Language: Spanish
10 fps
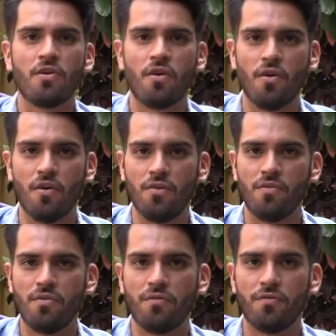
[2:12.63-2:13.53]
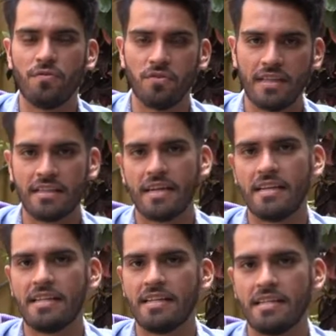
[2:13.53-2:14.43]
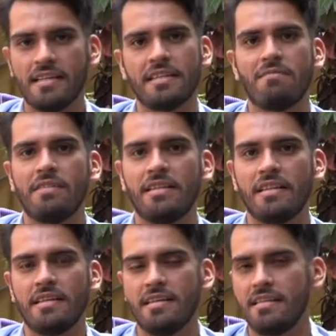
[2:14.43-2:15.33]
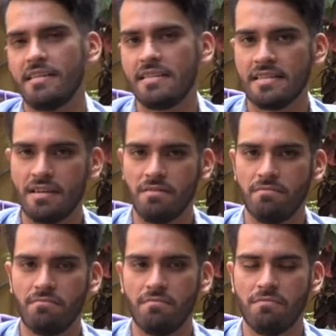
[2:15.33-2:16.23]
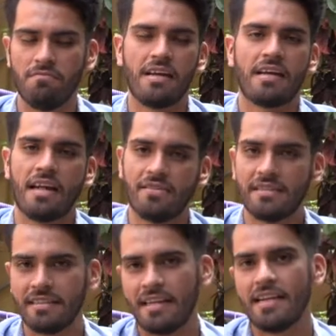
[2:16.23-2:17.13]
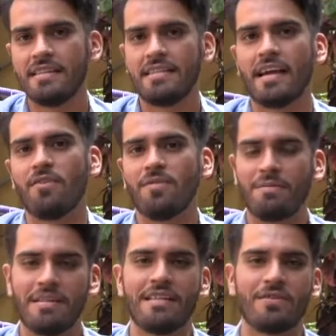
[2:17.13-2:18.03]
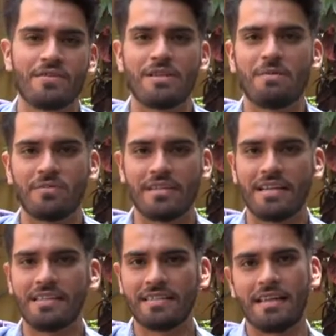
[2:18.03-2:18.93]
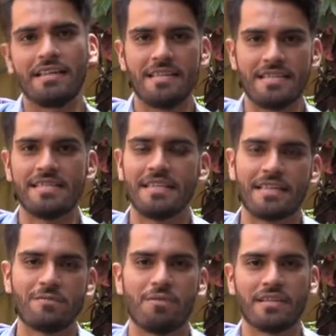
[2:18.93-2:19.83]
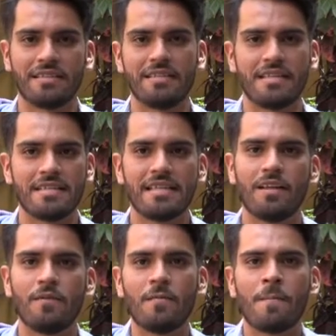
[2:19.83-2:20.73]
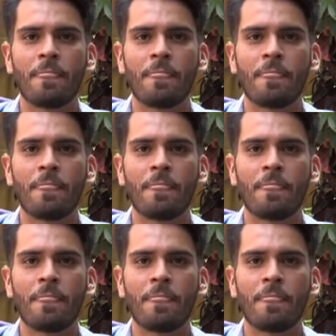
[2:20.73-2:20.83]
con fruta traída directamente desde el mercado central, ya obviamente todos sabemos de que los traen de distintas partes del estado,